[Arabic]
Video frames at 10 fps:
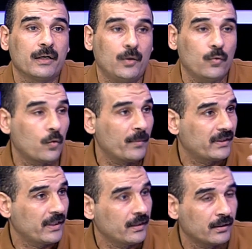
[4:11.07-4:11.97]

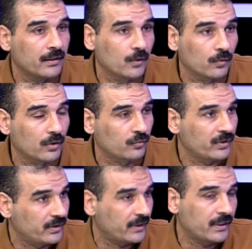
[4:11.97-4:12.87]
حكومتين
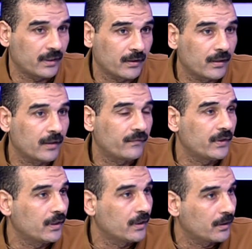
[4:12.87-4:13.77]
اسقطتا
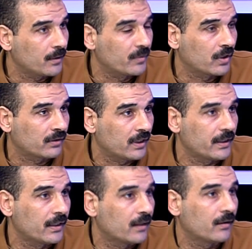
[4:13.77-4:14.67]
في
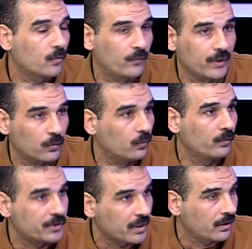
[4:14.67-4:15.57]
بريطانيا في
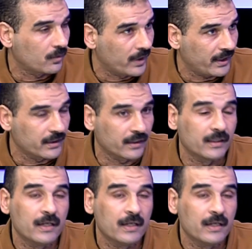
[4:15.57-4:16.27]
غضون شهرا واحدا